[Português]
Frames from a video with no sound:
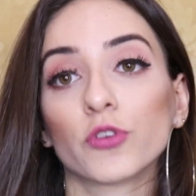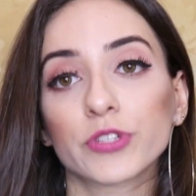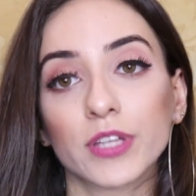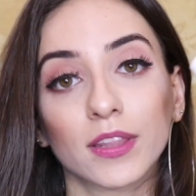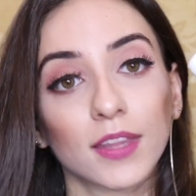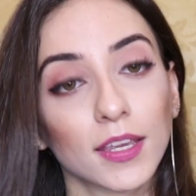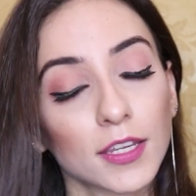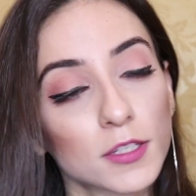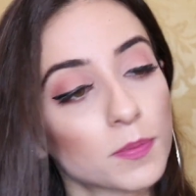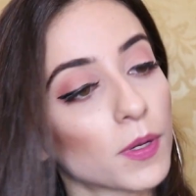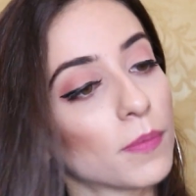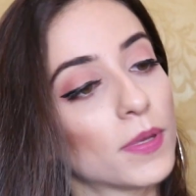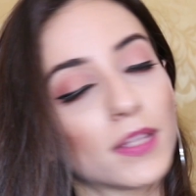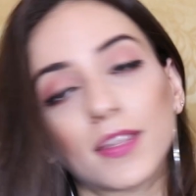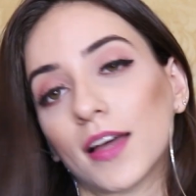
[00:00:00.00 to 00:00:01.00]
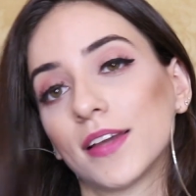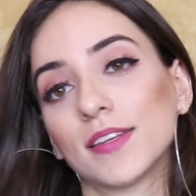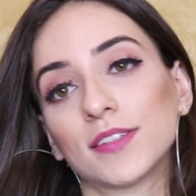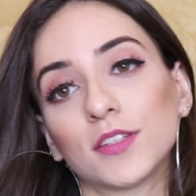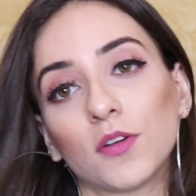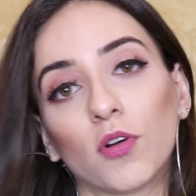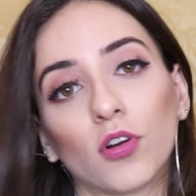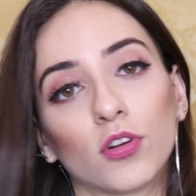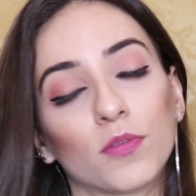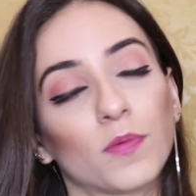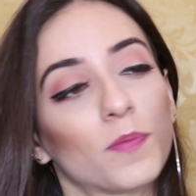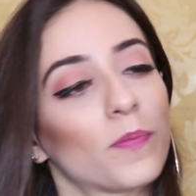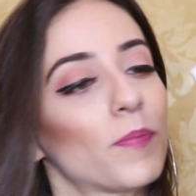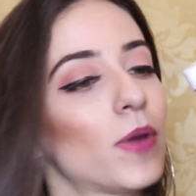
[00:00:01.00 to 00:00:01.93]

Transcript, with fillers: Você tem que experimentar esse óleo.